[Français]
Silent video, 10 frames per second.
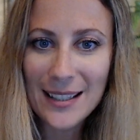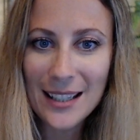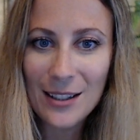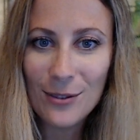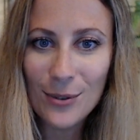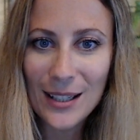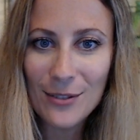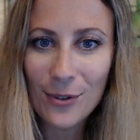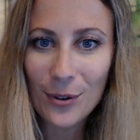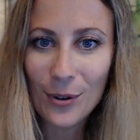qui nourrissent
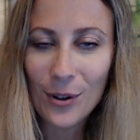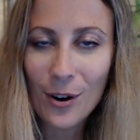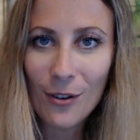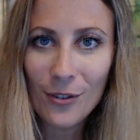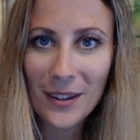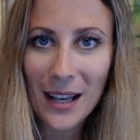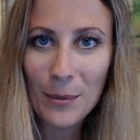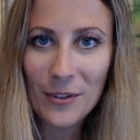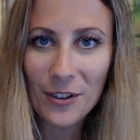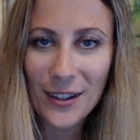votre corps, votre âme
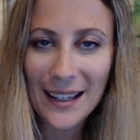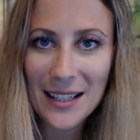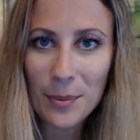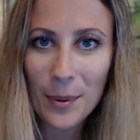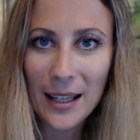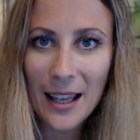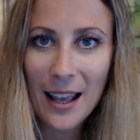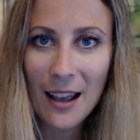et votre esprit